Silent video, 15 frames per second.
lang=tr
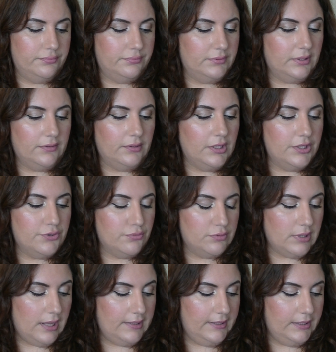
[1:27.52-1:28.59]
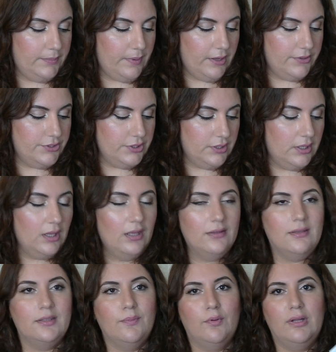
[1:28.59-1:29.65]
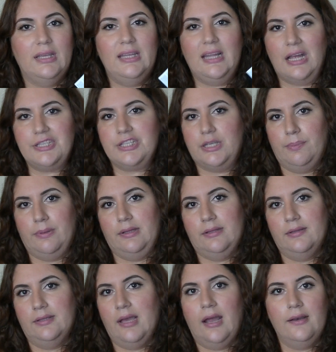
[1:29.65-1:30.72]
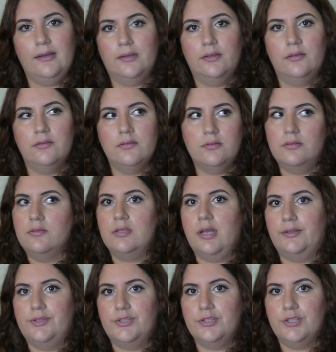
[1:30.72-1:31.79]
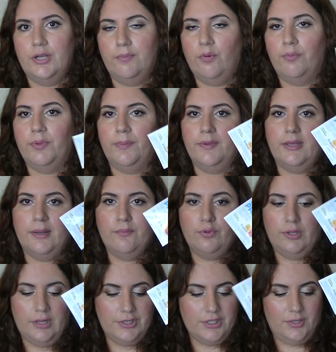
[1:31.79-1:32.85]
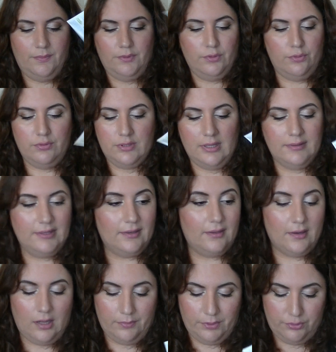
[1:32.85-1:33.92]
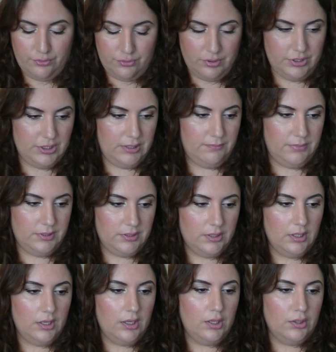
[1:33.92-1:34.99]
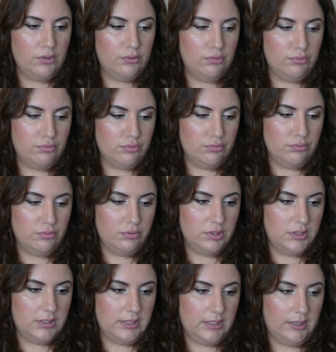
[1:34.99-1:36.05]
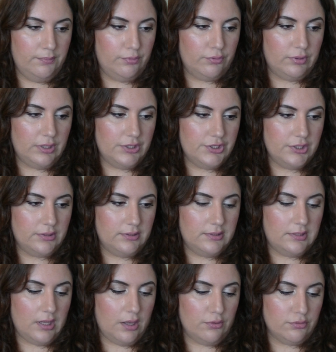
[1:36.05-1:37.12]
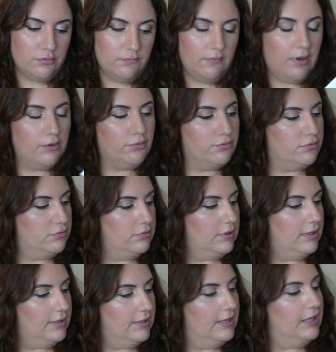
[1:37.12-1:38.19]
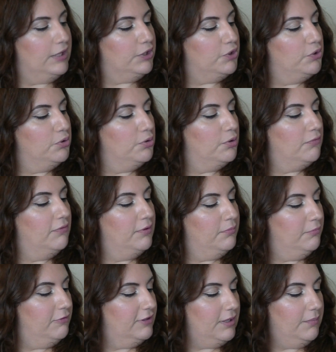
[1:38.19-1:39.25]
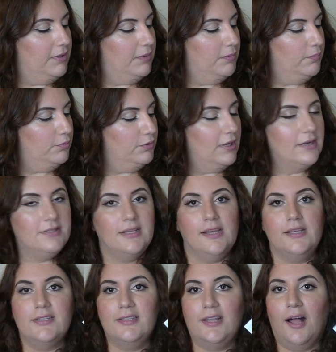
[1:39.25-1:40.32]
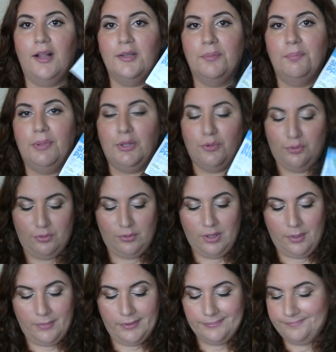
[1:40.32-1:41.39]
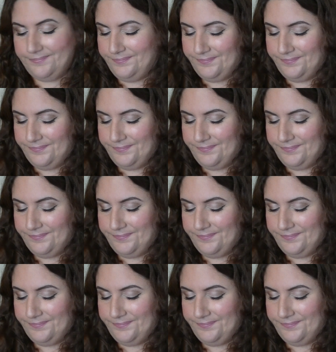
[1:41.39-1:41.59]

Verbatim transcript: tadı da hiç güzel değildi bence. Tadı böyle ilaç gibiydi. Diğerleri sadece jelibon gibiyken bu ilaç gibi. O yüzden tekrar almayı düşüneceğim bir ürün değil. Buradan çıktı sağ olsun var olsunlar. Günlük vitaminimi bunlar sayesinde aldım bir günlüğünü ama